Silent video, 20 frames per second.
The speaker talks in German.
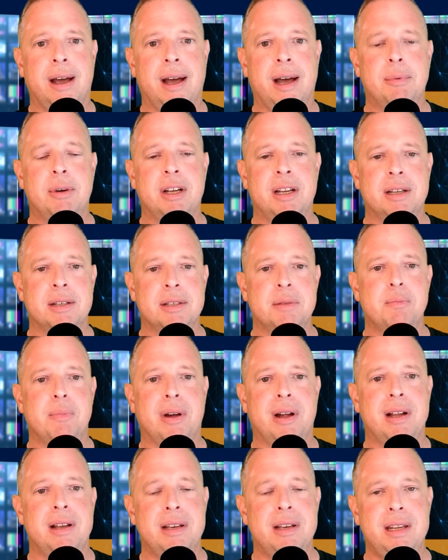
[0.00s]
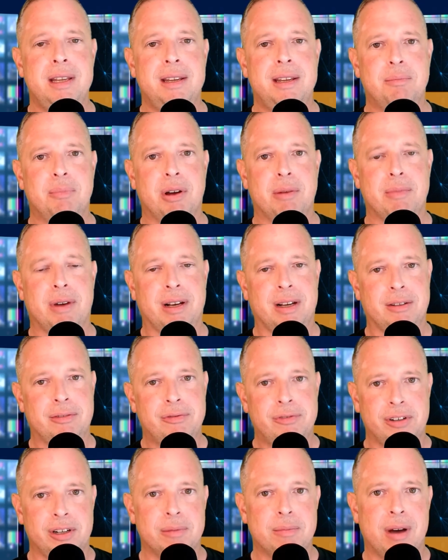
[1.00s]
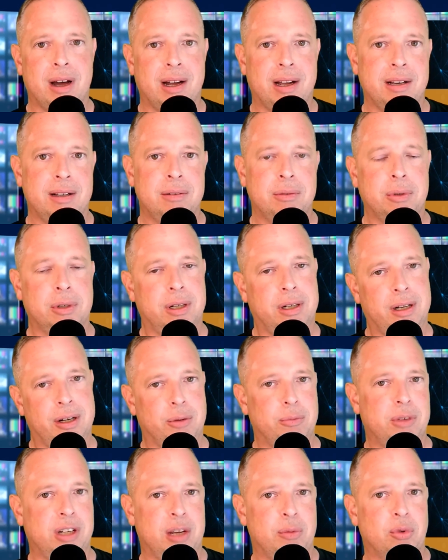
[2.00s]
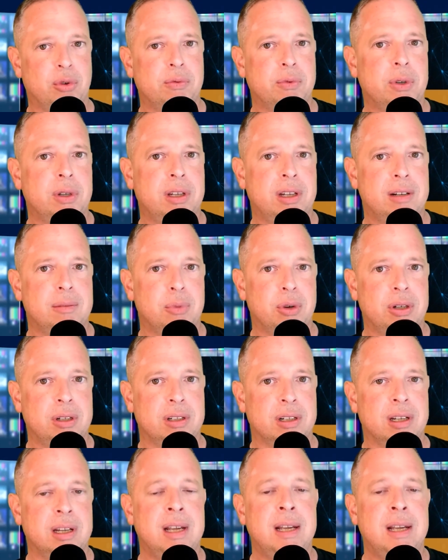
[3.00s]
aber erstmal nicht bei meiner Firma an oder der Umgebung, wo ich hin möchte,